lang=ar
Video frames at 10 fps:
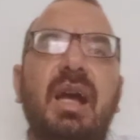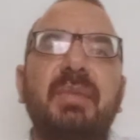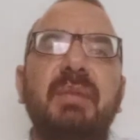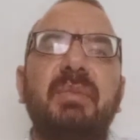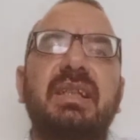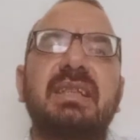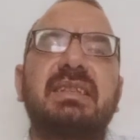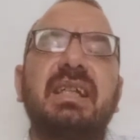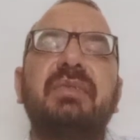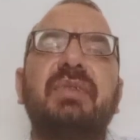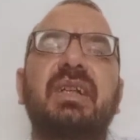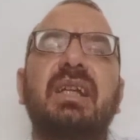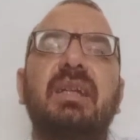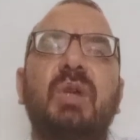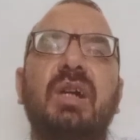أما المركز الثاني فكان
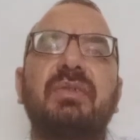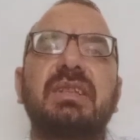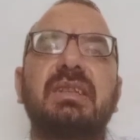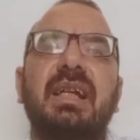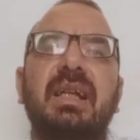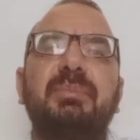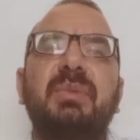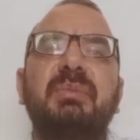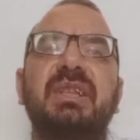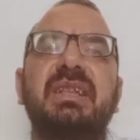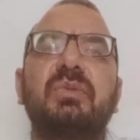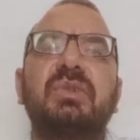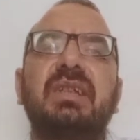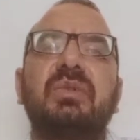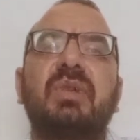لمحافظة حلب ب
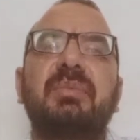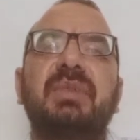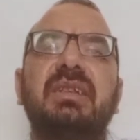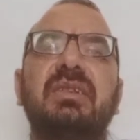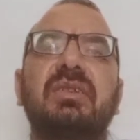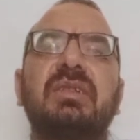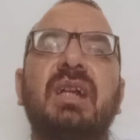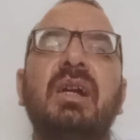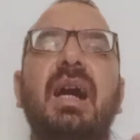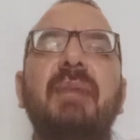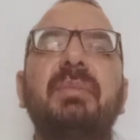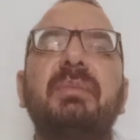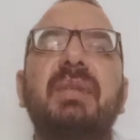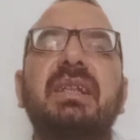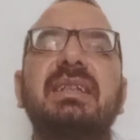242 نقطة، أما
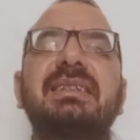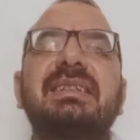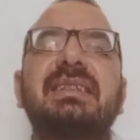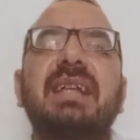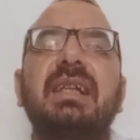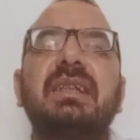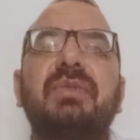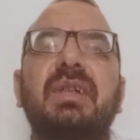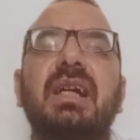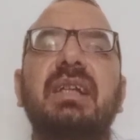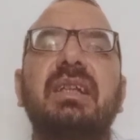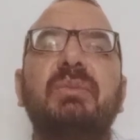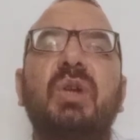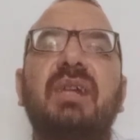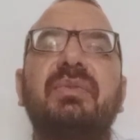المركز الثالث فكان
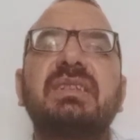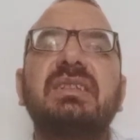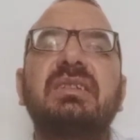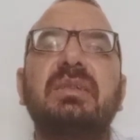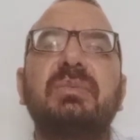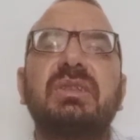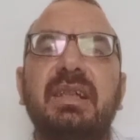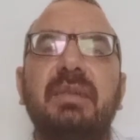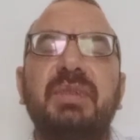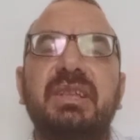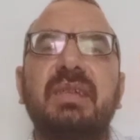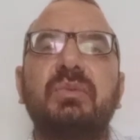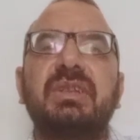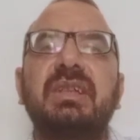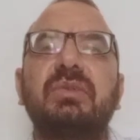لمحافظة حمص
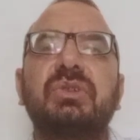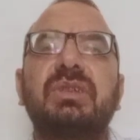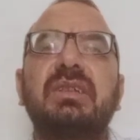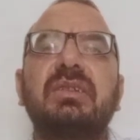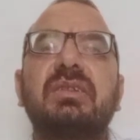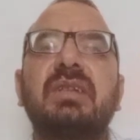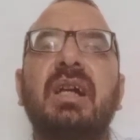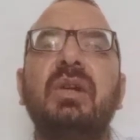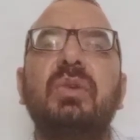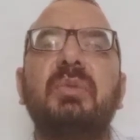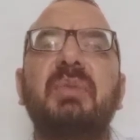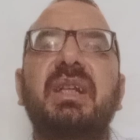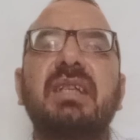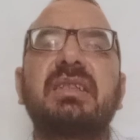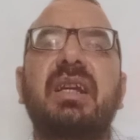222 نقطة،
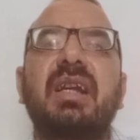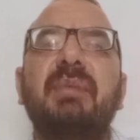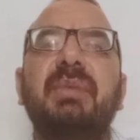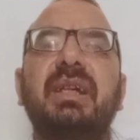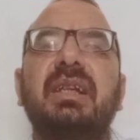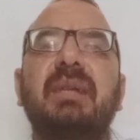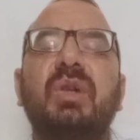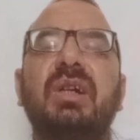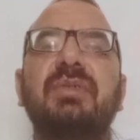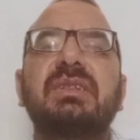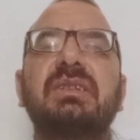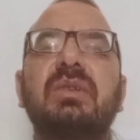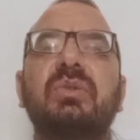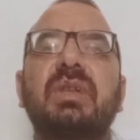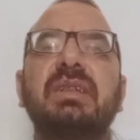والمركز الرابع لمحافظة
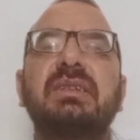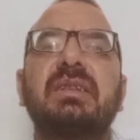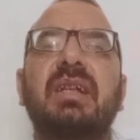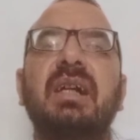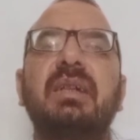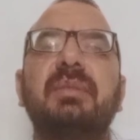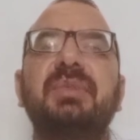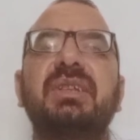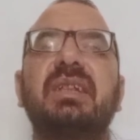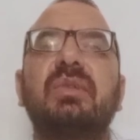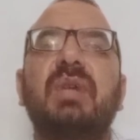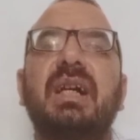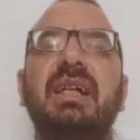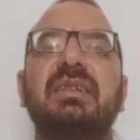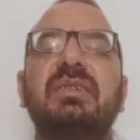القنيطرة
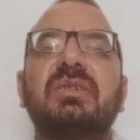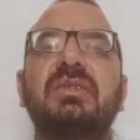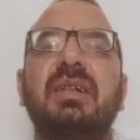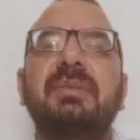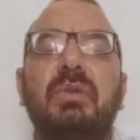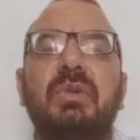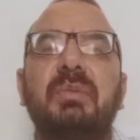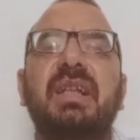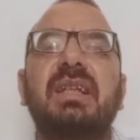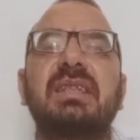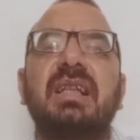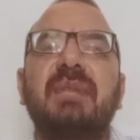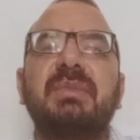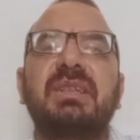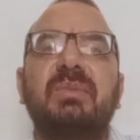201 نقطة، والمركز
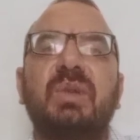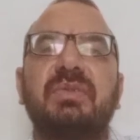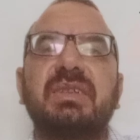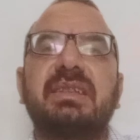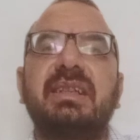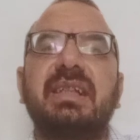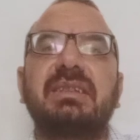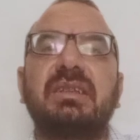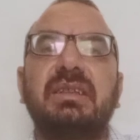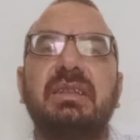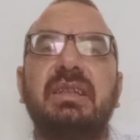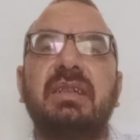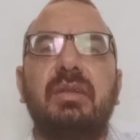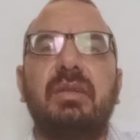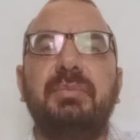الخامس لمحافظة
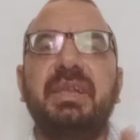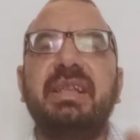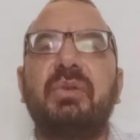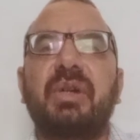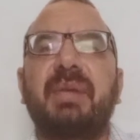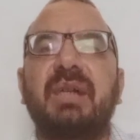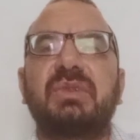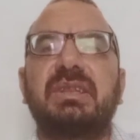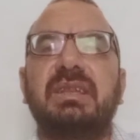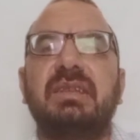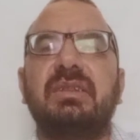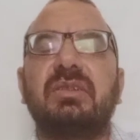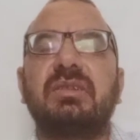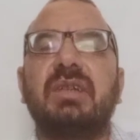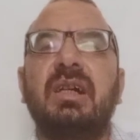اللاذقية 194
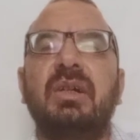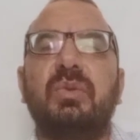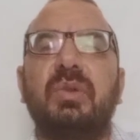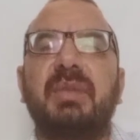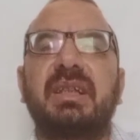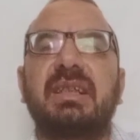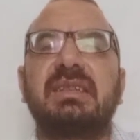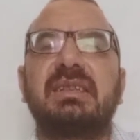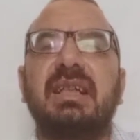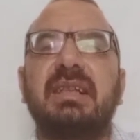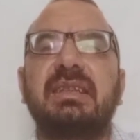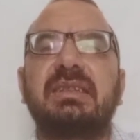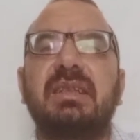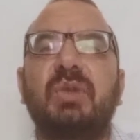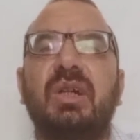نقطة، والمركز
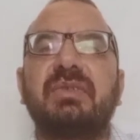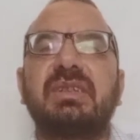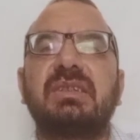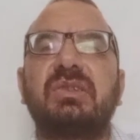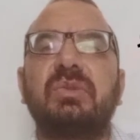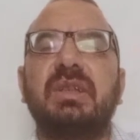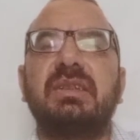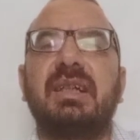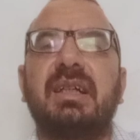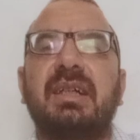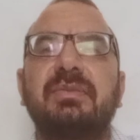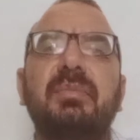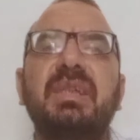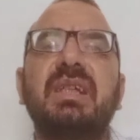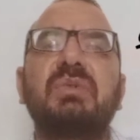السادس لمحافظة السويداء
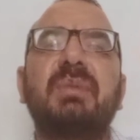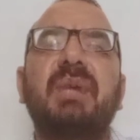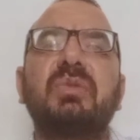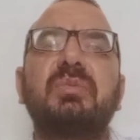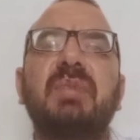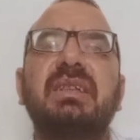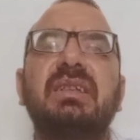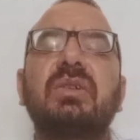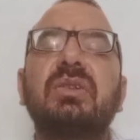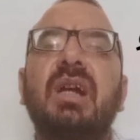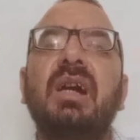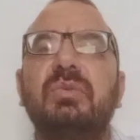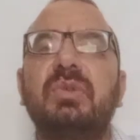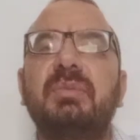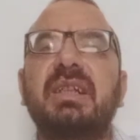187 نقطة،
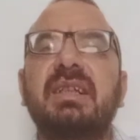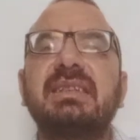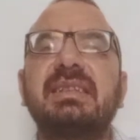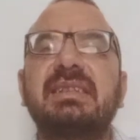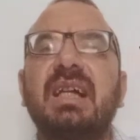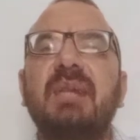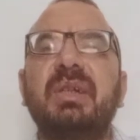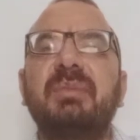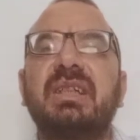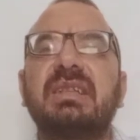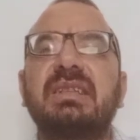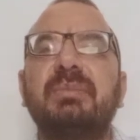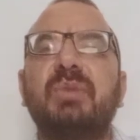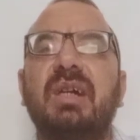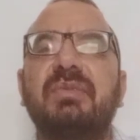والمركز السابع من
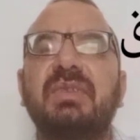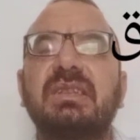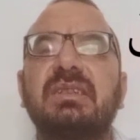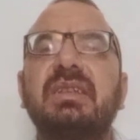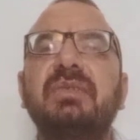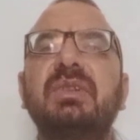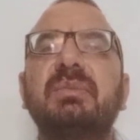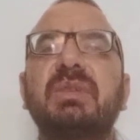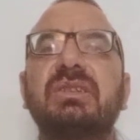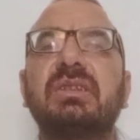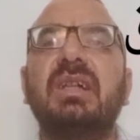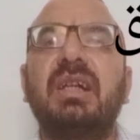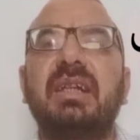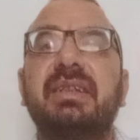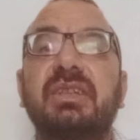نصيب محافظة ريف دمشق
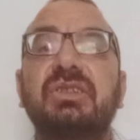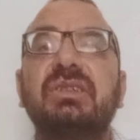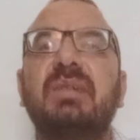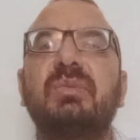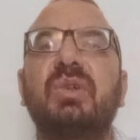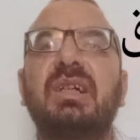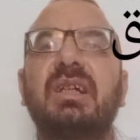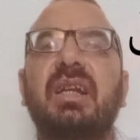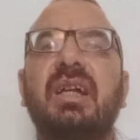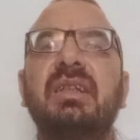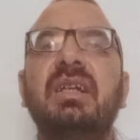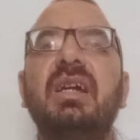النشيطة مؤخرا